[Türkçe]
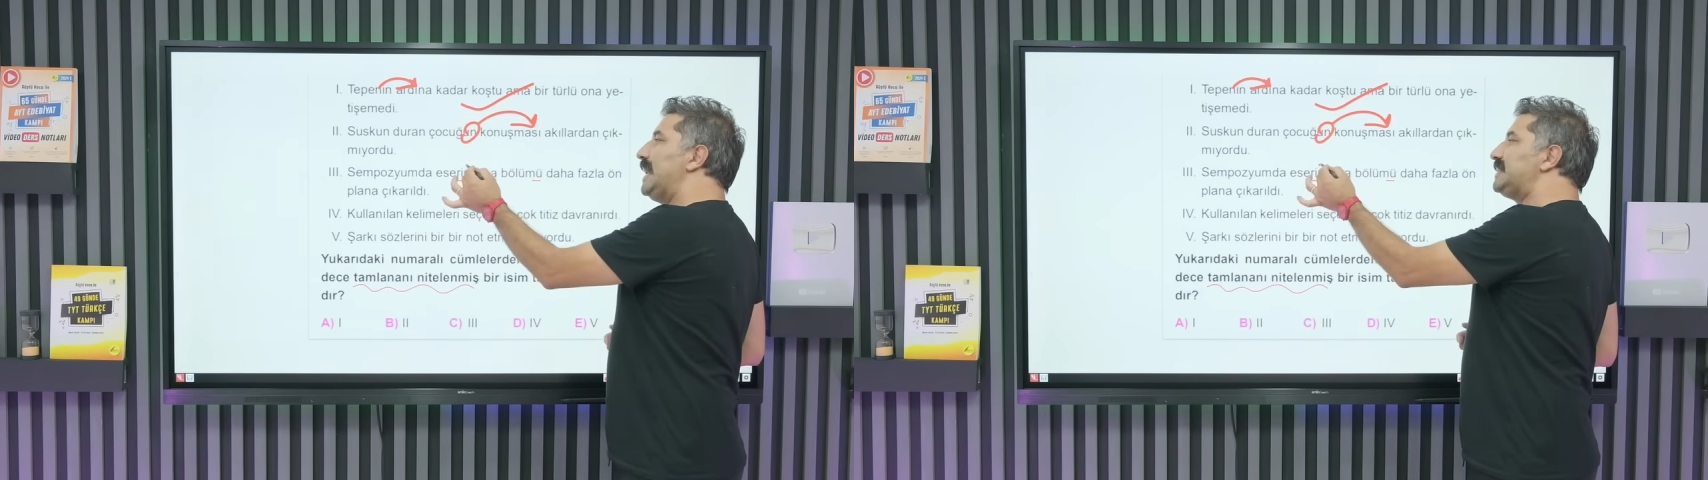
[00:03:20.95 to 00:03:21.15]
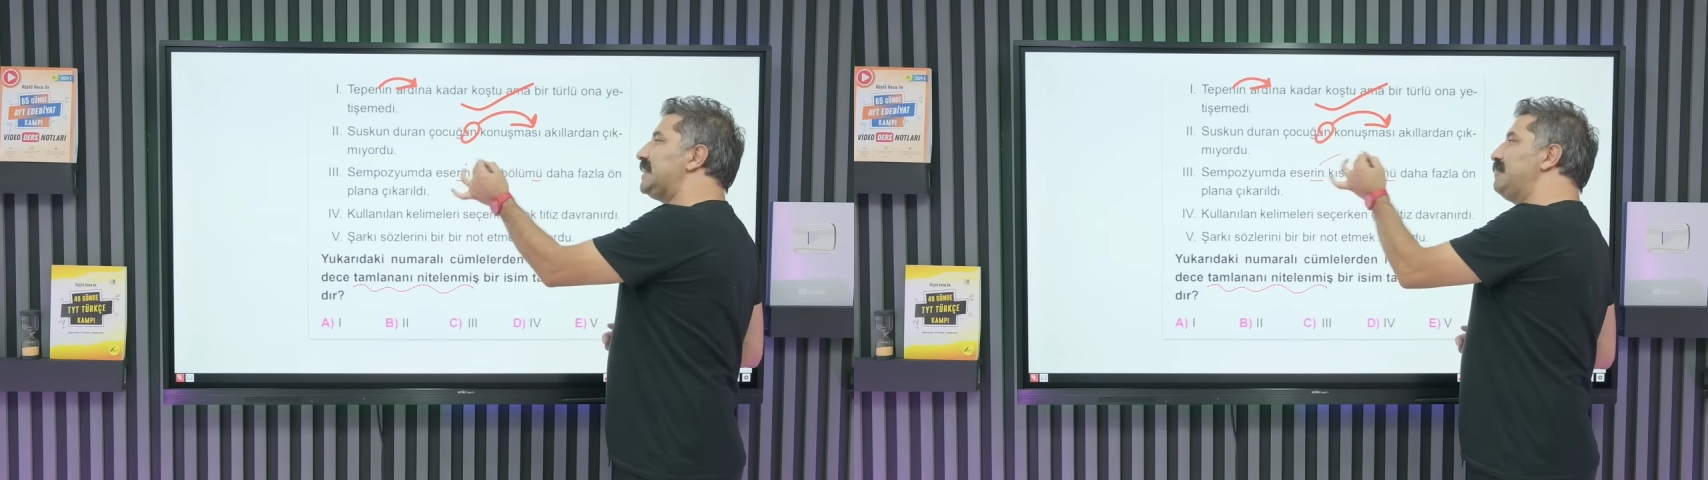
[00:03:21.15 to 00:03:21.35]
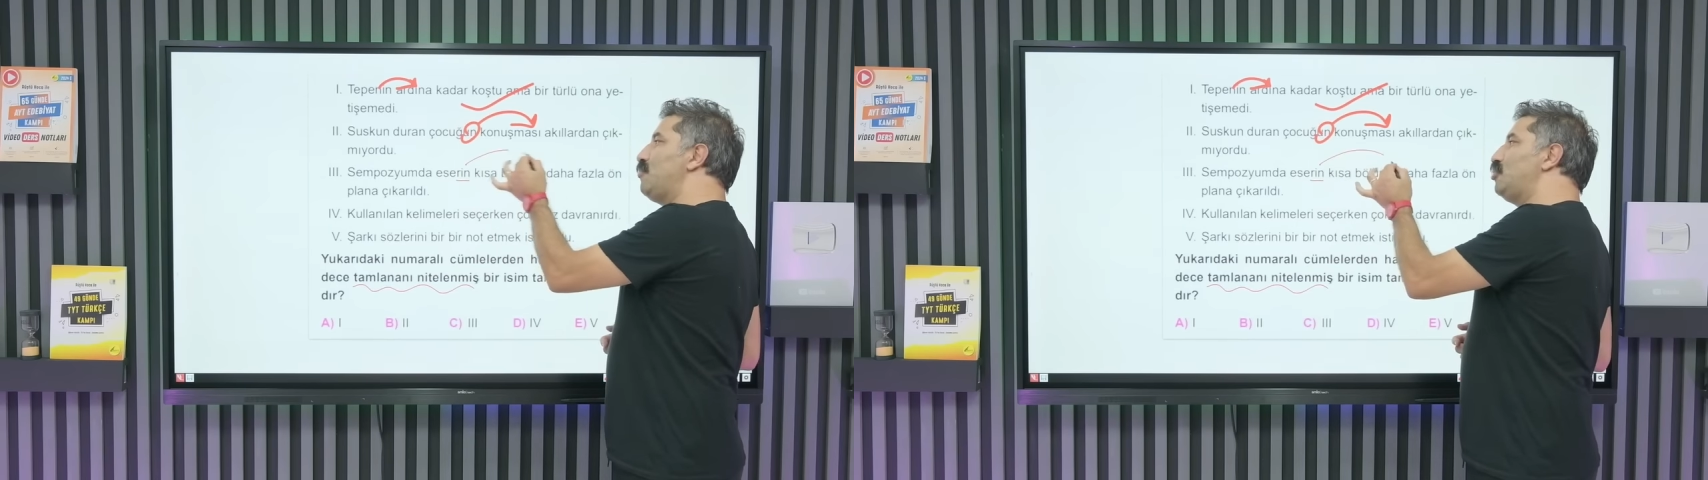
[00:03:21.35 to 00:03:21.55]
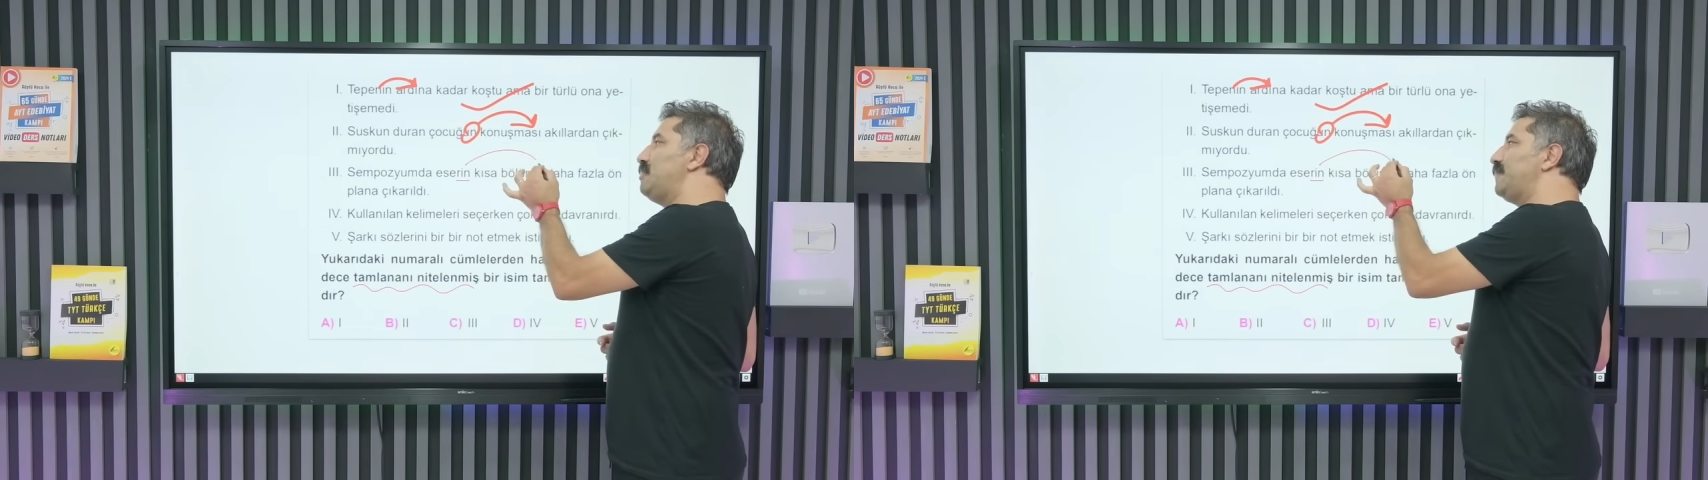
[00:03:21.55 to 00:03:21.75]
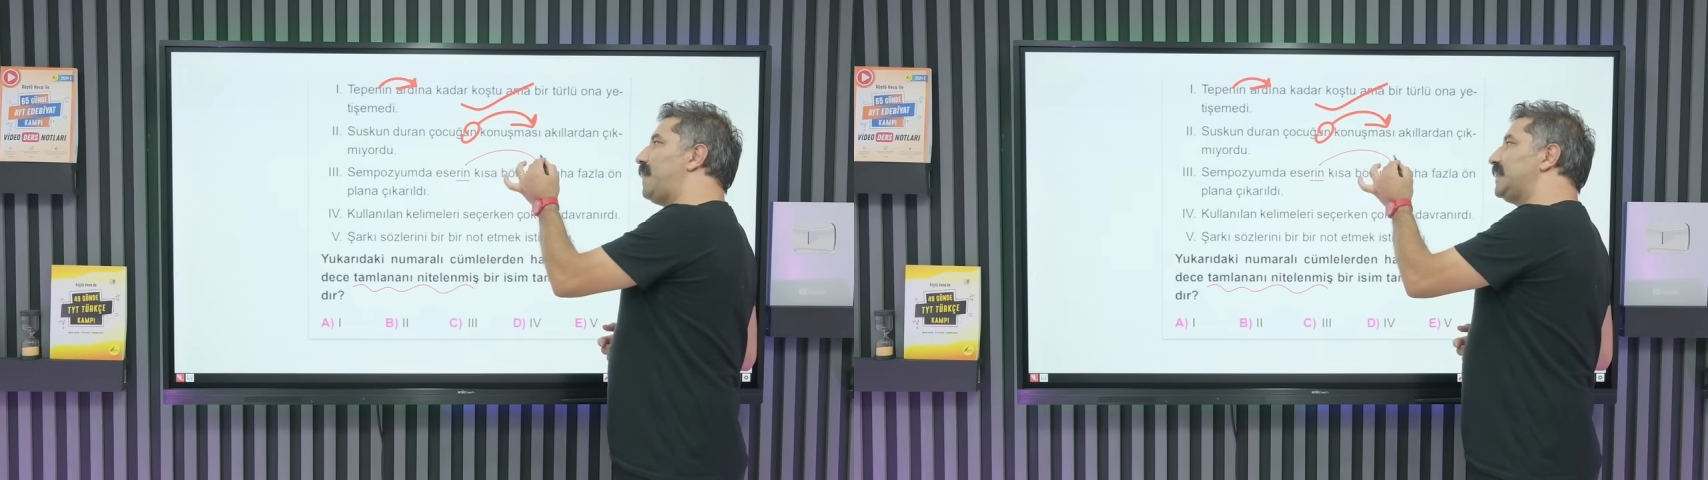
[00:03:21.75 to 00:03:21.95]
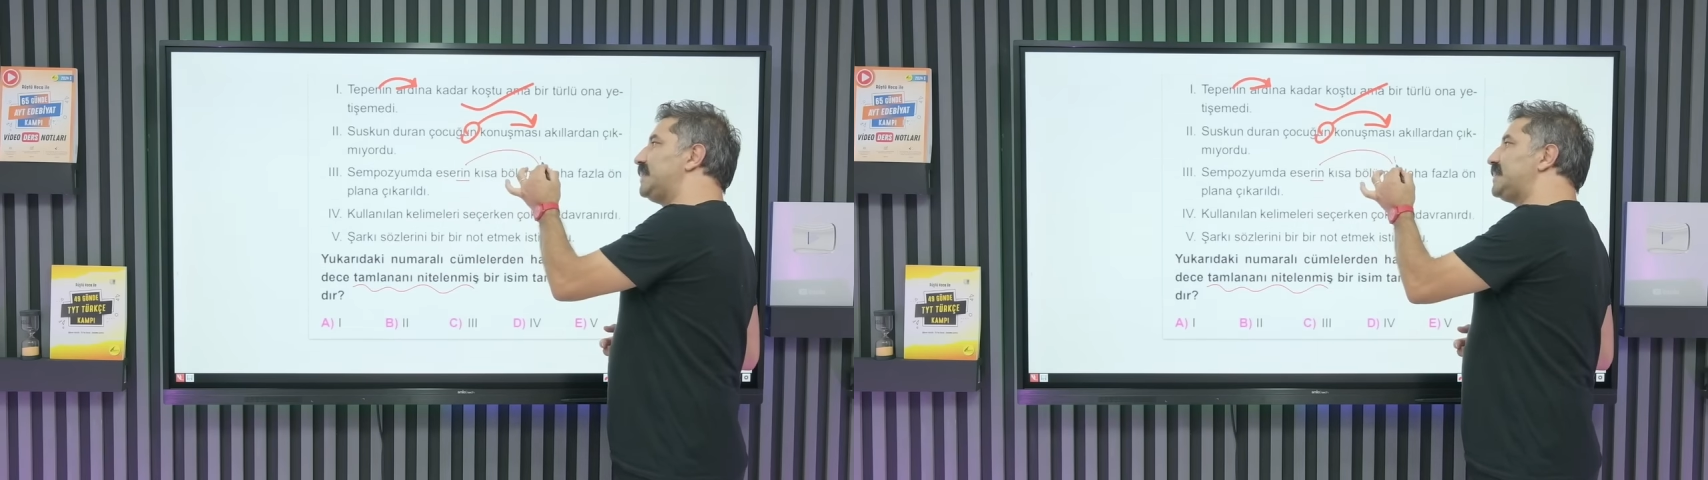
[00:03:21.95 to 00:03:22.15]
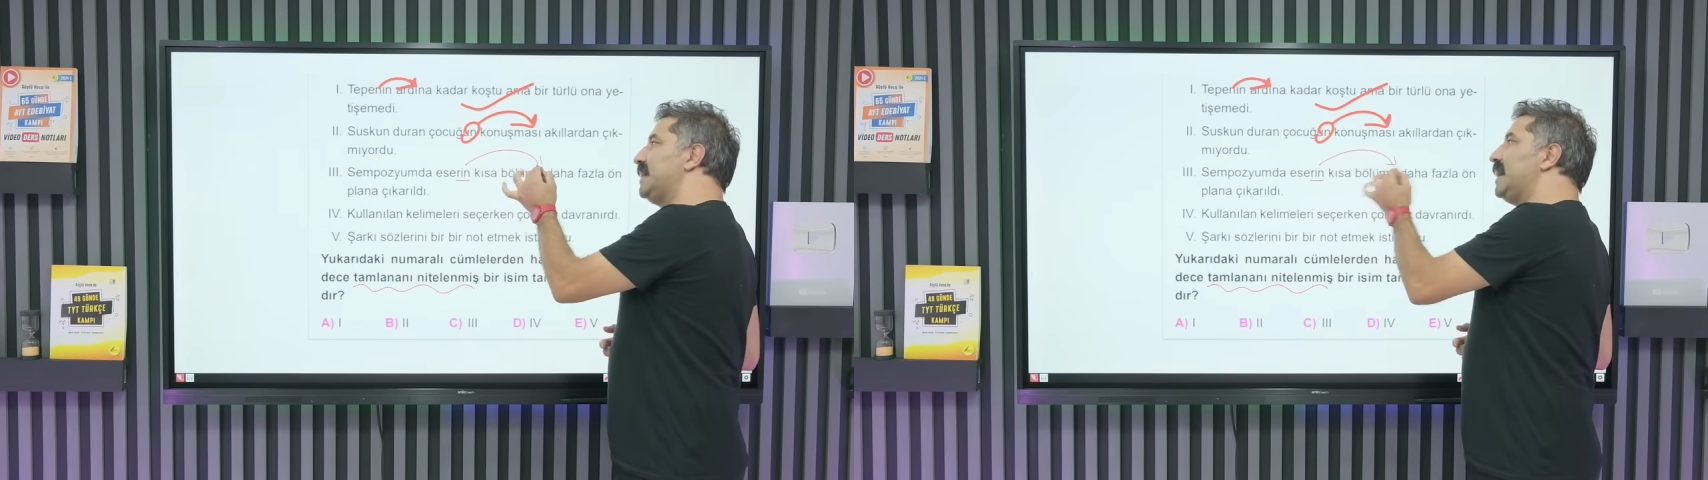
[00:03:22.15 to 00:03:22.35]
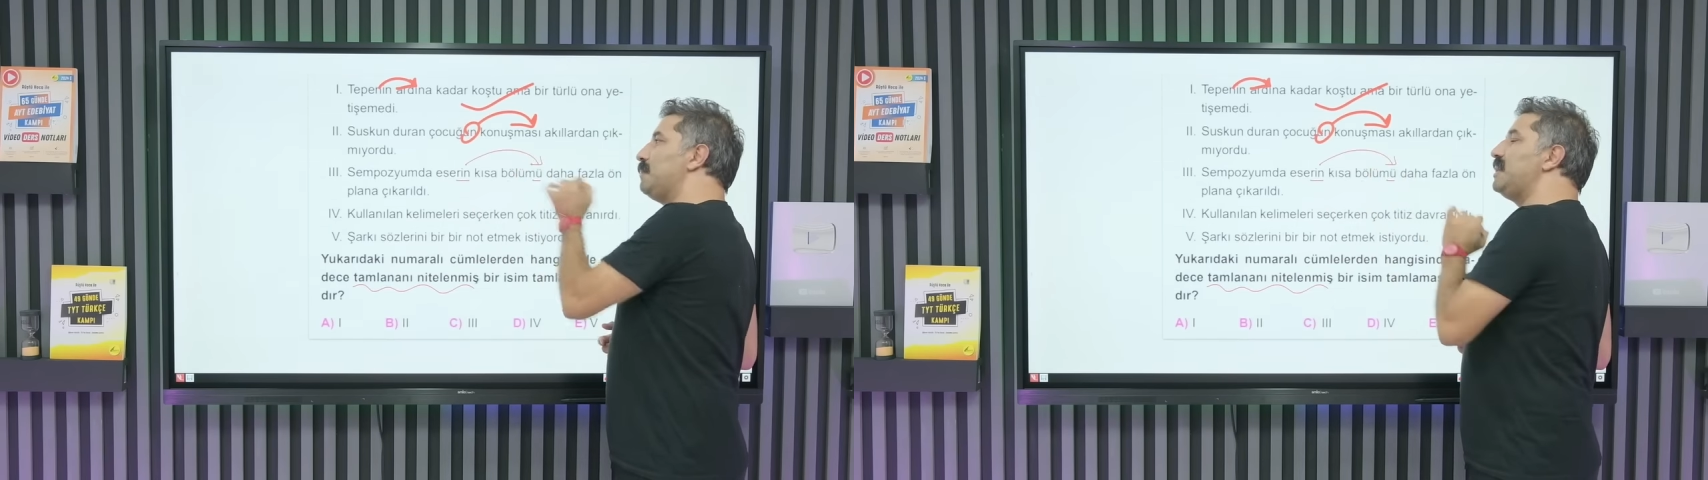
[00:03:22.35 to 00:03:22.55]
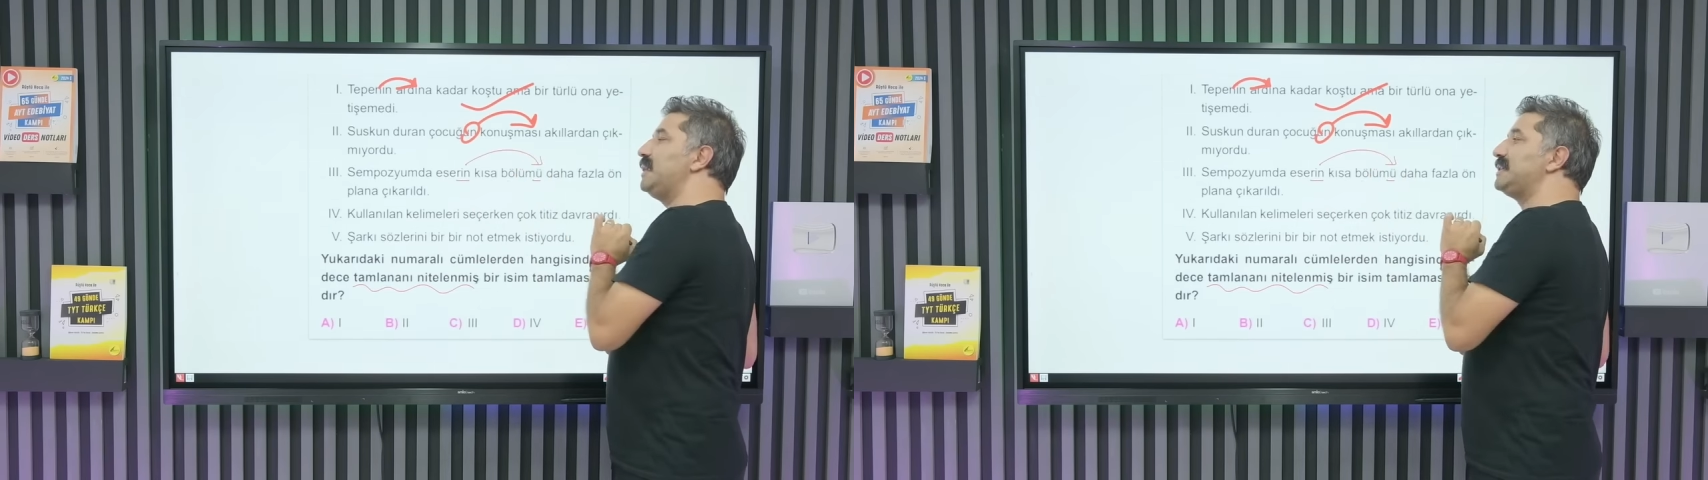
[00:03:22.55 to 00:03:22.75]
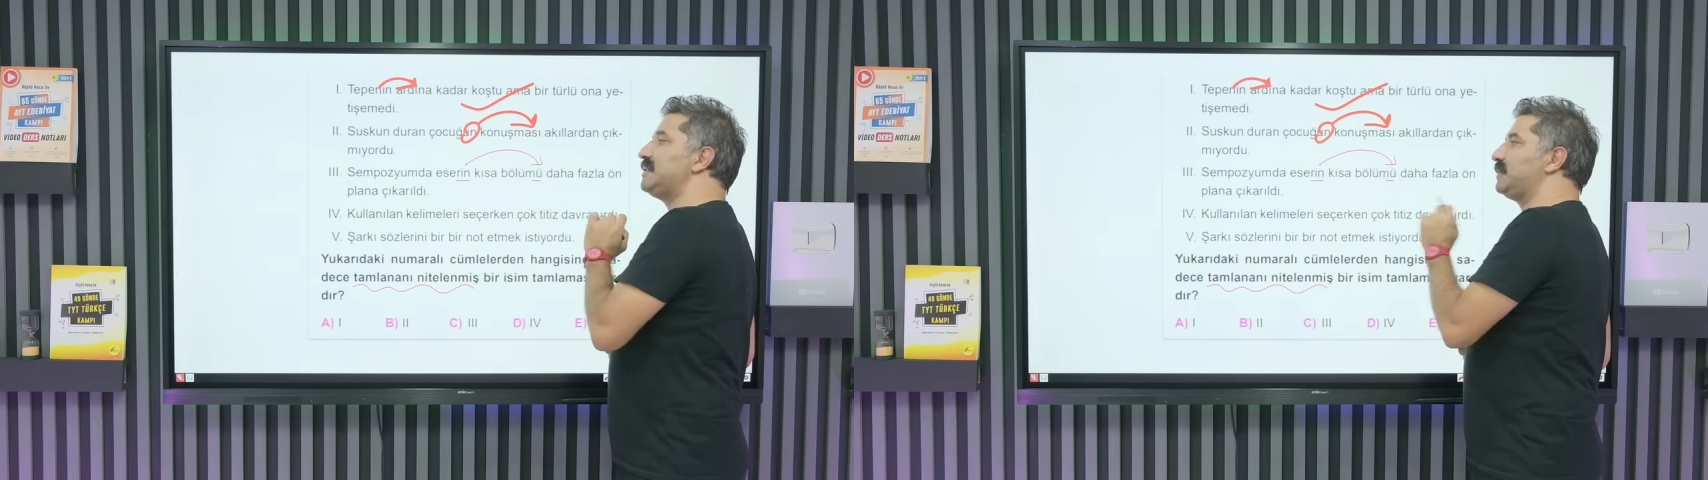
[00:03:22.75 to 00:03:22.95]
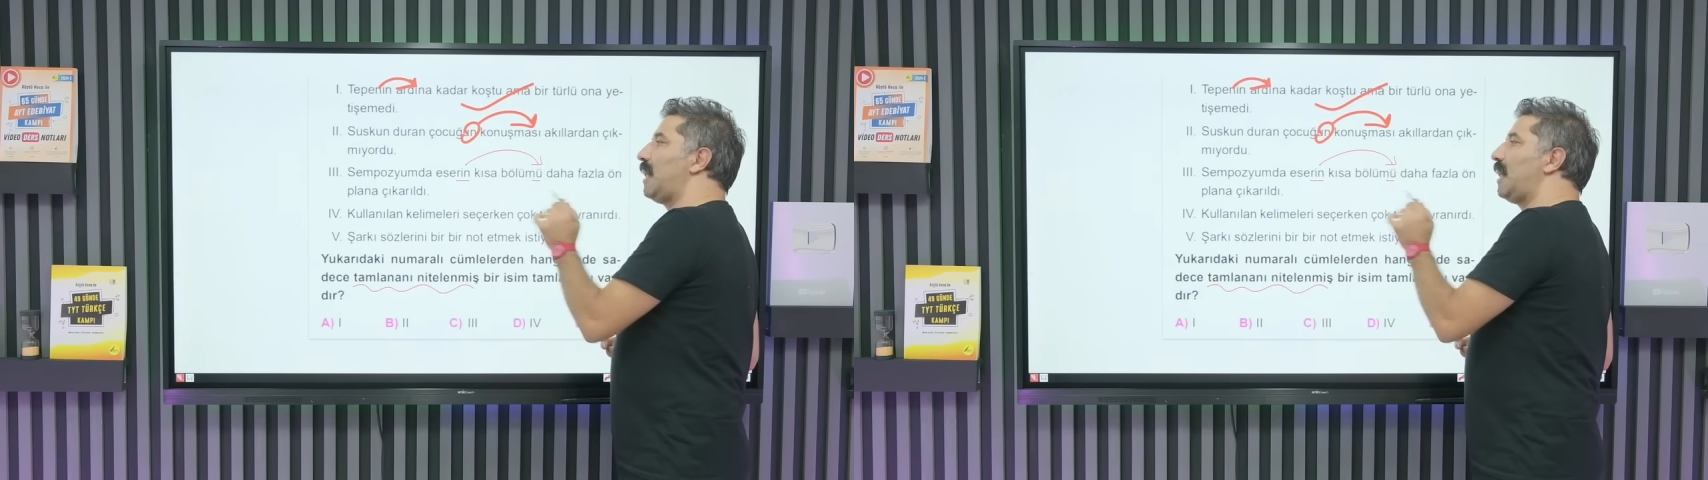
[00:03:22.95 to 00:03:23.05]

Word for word: Eserin bölümü ifadesi bir isim